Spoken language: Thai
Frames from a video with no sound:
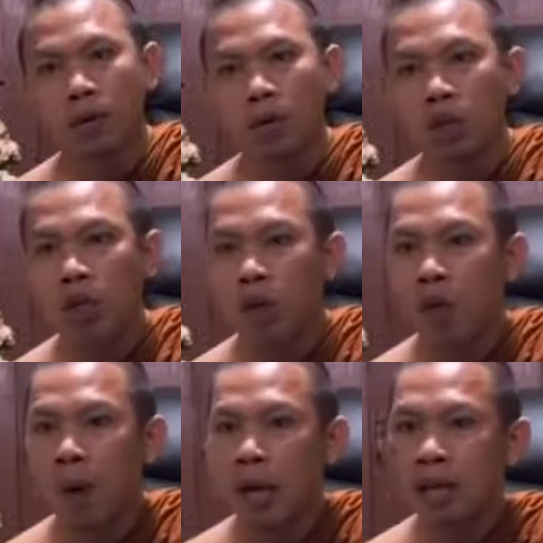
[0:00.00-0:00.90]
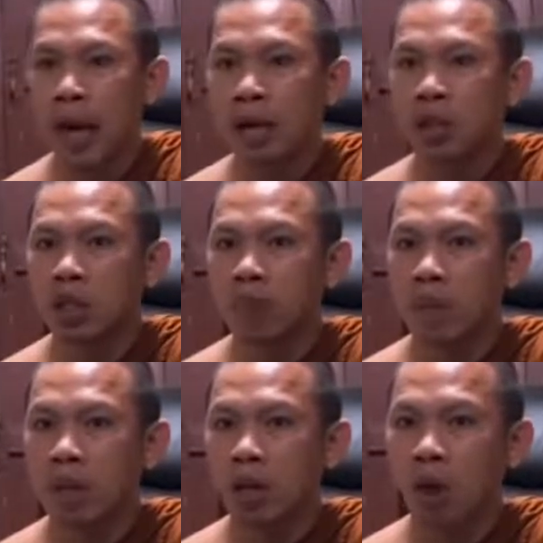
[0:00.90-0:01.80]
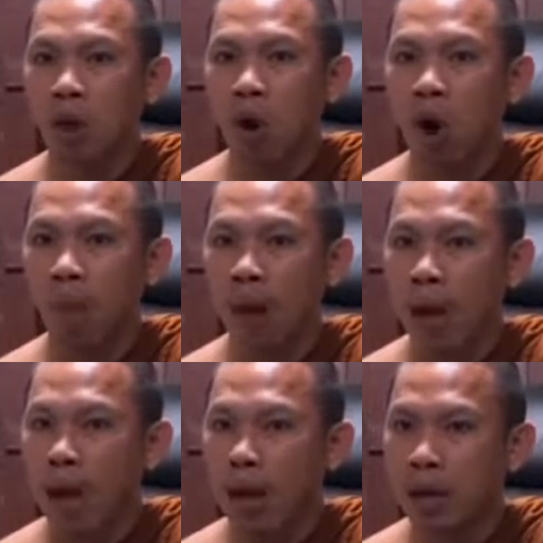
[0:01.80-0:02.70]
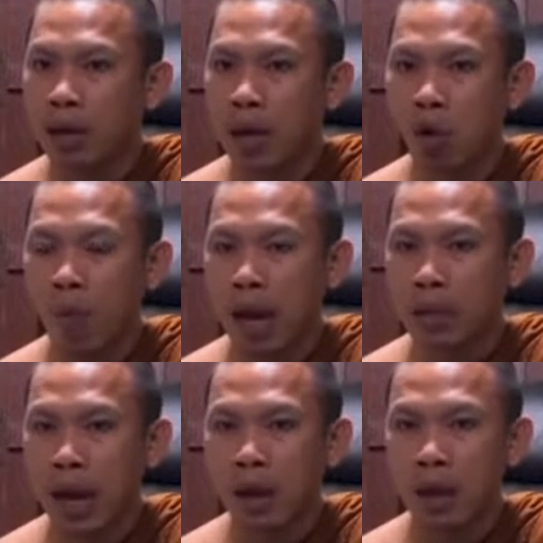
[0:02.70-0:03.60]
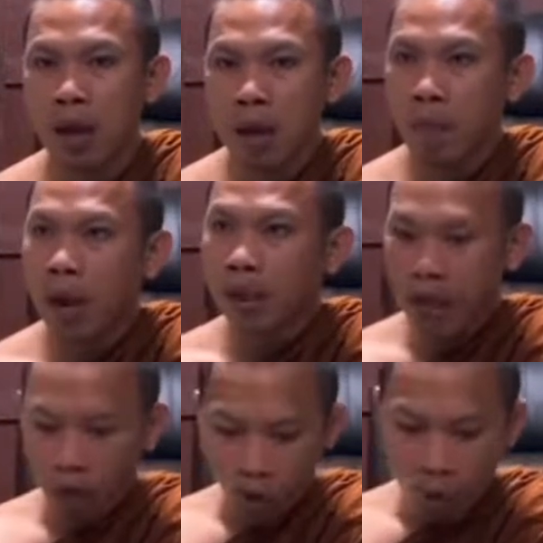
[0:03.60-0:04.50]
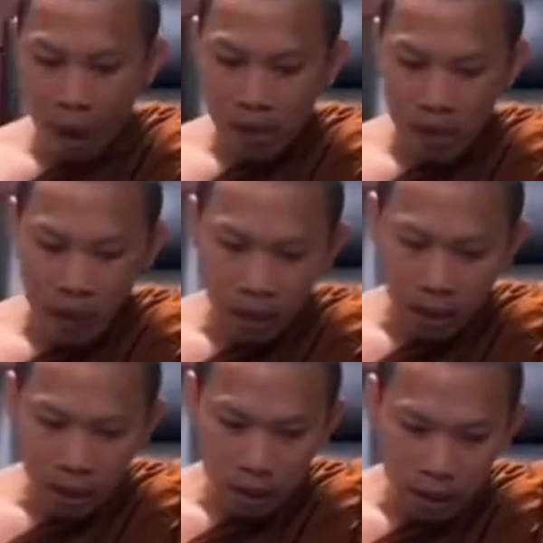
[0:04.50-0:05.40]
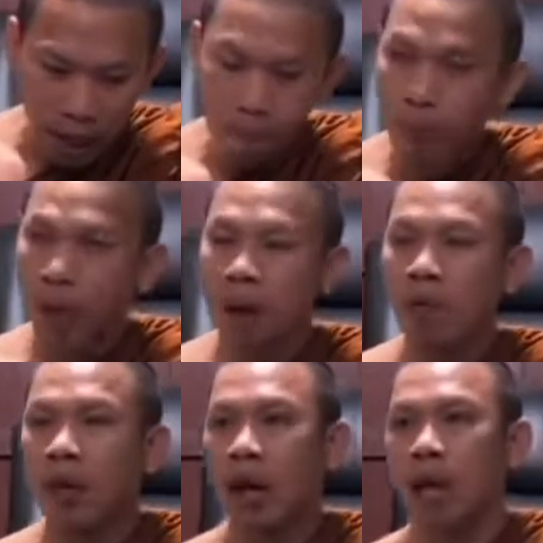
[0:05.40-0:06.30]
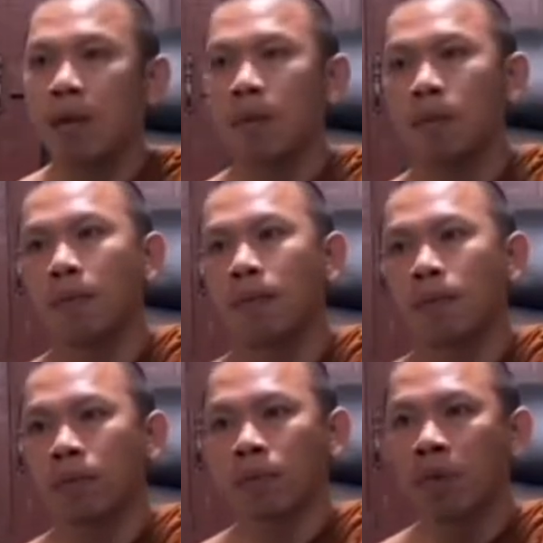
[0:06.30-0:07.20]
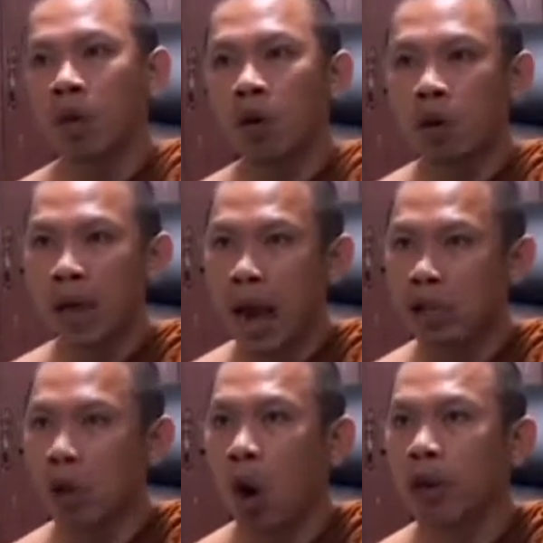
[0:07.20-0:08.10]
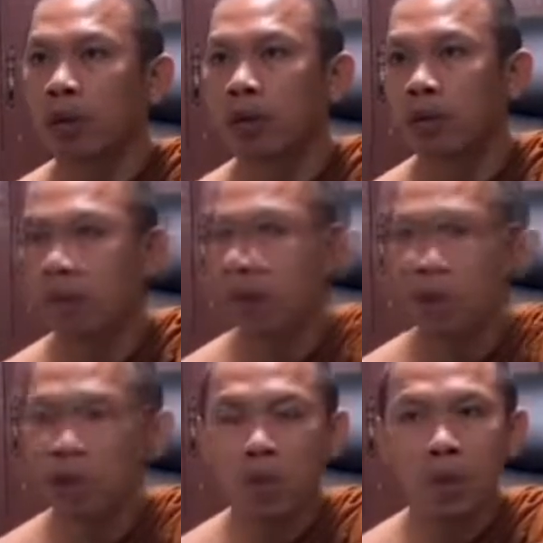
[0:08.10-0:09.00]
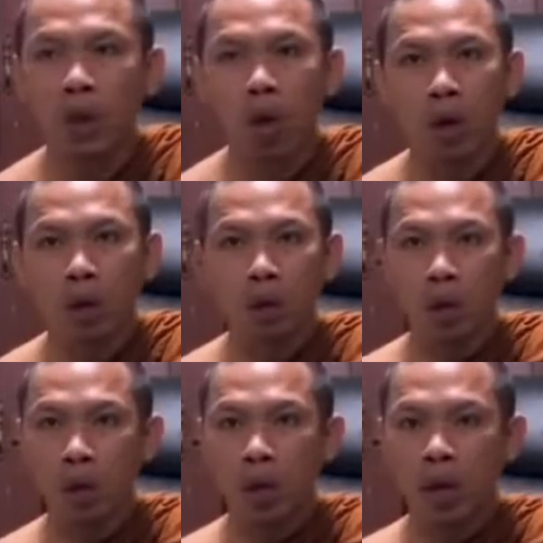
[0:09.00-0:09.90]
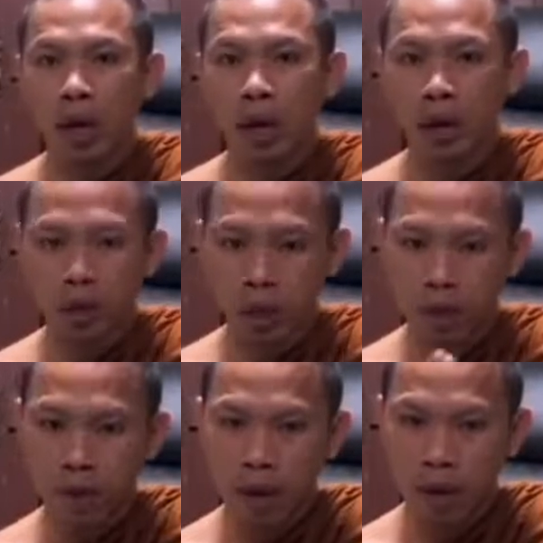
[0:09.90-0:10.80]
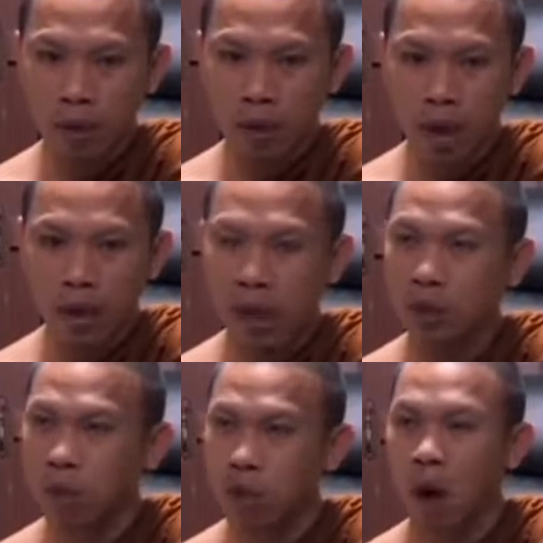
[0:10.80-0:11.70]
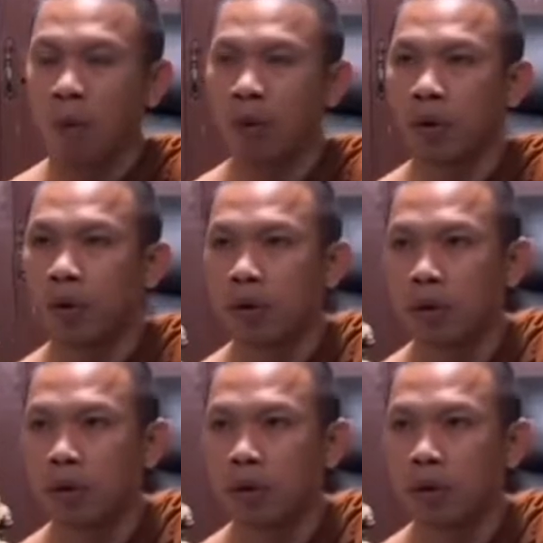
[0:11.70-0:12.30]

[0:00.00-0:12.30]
คนที่เชื่อครูบาอาจารย์เนี่ยจึงไม่มีข้อแม้ในครูบาอาจารย์แม้แต่เห็นครูบาอาจารย์ทำผิดพระวินัย นั่นก็คือการสอน เราจะไม่ไปโทษคนอื่นเลย เราจะเห็นว่านั่นท่านกำลังทดสอบเราอยู่